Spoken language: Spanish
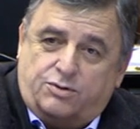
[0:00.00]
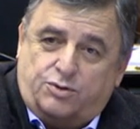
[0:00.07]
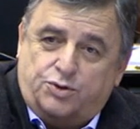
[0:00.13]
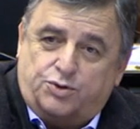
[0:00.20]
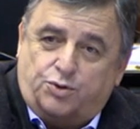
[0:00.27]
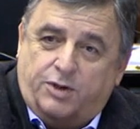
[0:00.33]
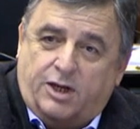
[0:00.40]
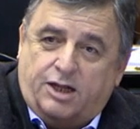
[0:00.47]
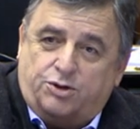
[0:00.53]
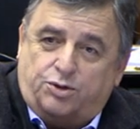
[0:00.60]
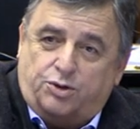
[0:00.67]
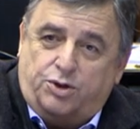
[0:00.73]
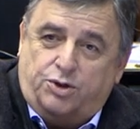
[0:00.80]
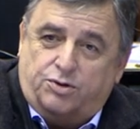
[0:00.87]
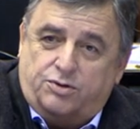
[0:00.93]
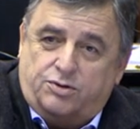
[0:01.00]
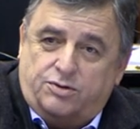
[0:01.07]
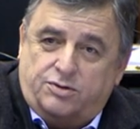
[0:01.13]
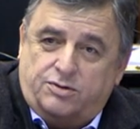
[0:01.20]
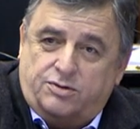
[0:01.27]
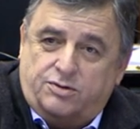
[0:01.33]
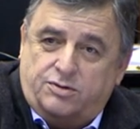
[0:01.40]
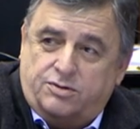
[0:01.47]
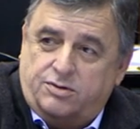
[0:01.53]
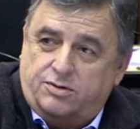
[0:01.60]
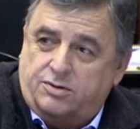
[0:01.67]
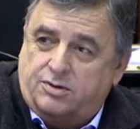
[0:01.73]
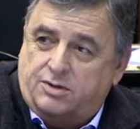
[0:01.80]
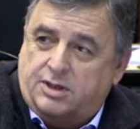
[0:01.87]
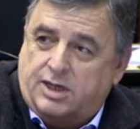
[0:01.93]
con su velatorio
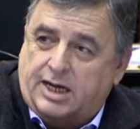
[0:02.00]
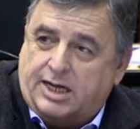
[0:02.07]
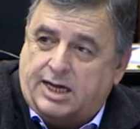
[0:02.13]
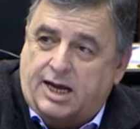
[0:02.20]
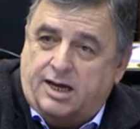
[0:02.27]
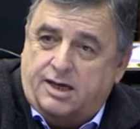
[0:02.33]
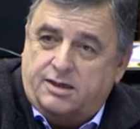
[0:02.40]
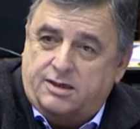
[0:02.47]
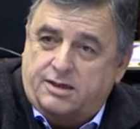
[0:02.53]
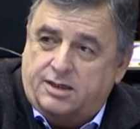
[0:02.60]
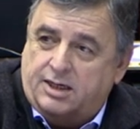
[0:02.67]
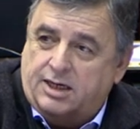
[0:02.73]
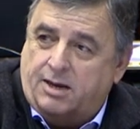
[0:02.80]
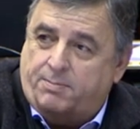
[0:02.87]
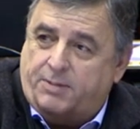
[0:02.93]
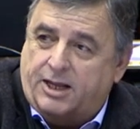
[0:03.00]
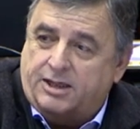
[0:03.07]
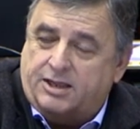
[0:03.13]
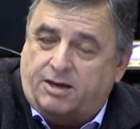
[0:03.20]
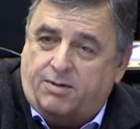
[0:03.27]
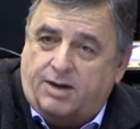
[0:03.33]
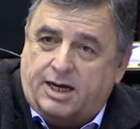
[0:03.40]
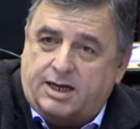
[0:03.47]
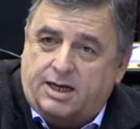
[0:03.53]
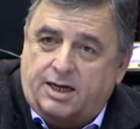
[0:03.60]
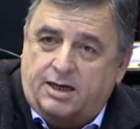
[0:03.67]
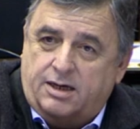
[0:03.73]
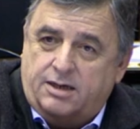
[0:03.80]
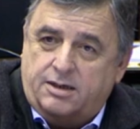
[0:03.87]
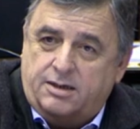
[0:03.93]
acá, en la planta
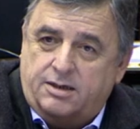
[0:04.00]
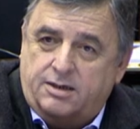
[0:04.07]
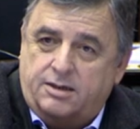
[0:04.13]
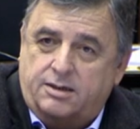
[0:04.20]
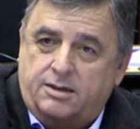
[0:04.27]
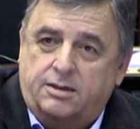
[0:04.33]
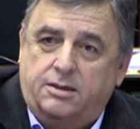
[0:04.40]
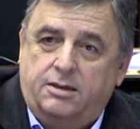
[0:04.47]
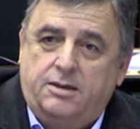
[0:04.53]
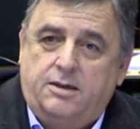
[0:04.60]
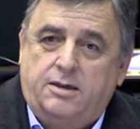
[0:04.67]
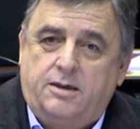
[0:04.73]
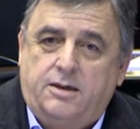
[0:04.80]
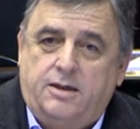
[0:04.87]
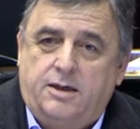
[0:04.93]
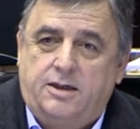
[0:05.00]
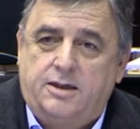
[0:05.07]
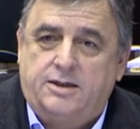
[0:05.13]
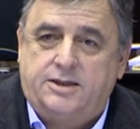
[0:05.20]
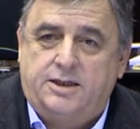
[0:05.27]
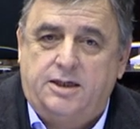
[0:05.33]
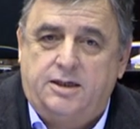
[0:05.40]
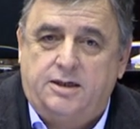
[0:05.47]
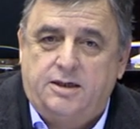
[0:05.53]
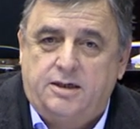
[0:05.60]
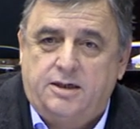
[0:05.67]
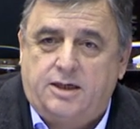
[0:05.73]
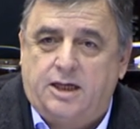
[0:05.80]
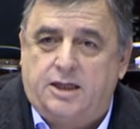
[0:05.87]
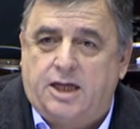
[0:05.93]
baja, es
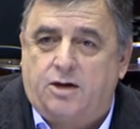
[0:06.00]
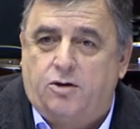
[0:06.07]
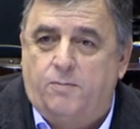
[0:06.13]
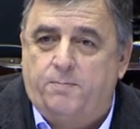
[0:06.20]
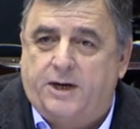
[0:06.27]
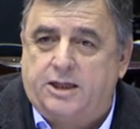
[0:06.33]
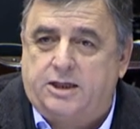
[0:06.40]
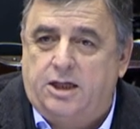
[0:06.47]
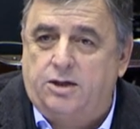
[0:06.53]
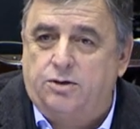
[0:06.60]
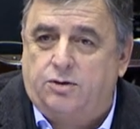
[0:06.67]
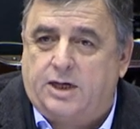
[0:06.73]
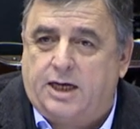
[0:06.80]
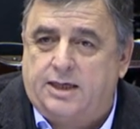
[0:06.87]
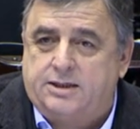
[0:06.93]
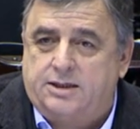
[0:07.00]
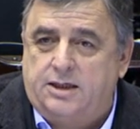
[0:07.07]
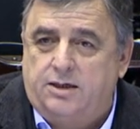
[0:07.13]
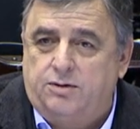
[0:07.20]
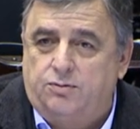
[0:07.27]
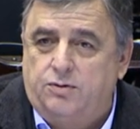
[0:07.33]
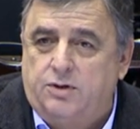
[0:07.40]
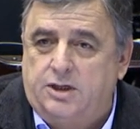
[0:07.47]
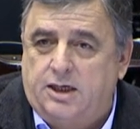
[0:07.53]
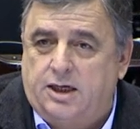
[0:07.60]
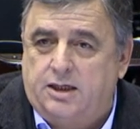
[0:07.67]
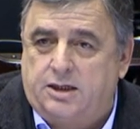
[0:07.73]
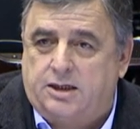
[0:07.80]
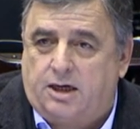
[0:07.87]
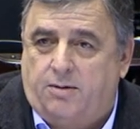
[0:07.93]
decir, que está compartiendo casi
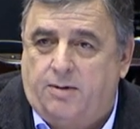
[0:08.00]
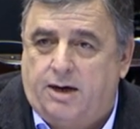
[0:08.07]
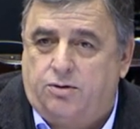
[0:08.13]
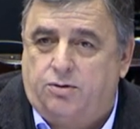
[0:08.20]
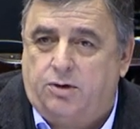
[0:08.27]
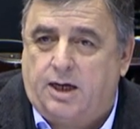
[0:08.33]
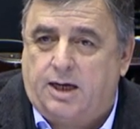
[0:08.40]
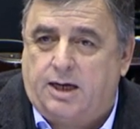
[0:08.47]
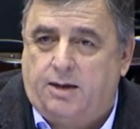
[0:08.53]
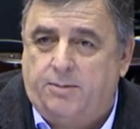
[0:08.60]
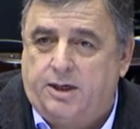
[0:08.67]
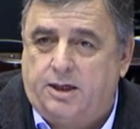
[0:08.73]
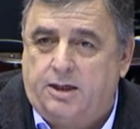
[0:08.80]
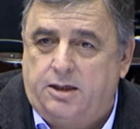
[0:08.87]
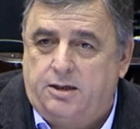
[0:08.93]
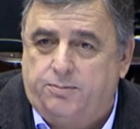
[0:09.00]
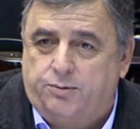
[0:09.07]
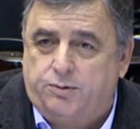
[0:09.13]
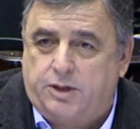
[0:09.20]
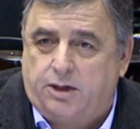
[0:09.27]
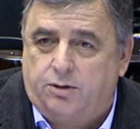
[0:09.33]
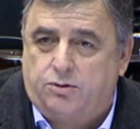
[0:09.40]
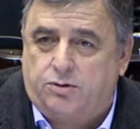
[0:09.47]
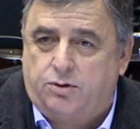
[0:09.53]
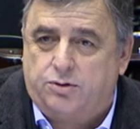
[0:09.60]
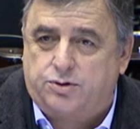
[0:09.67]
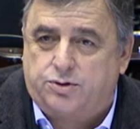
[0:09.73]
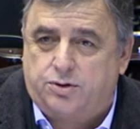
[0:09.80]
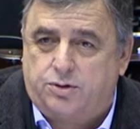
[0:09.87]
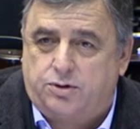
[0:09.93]
un día de trabajo la Cámara de
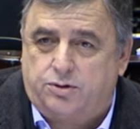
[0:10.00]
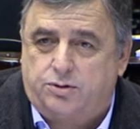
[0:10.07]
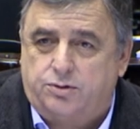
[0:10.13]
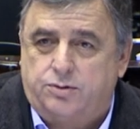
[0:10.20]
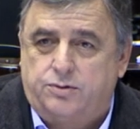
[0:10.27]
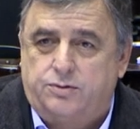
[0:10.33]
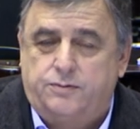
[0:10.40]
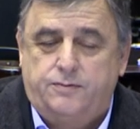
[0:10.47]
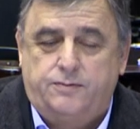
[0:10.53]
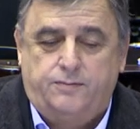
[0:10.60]
Diputados con nosotros.